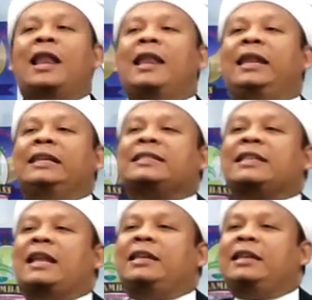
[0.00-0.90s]

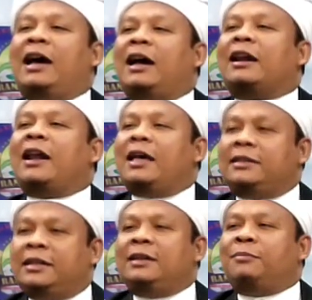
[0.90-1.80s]
lisannya
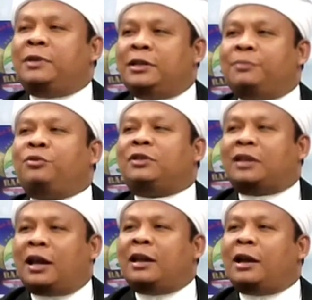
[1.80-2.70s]
rajin
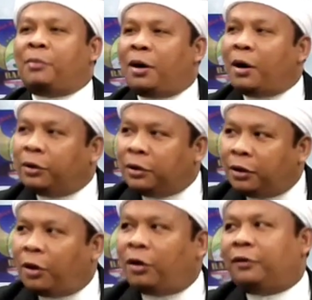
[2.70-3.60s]
menyebutkan nama
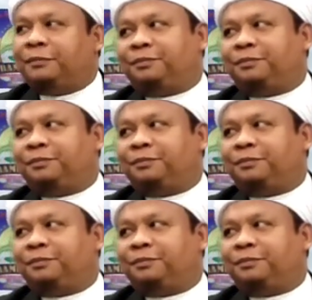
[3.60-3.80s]
Allah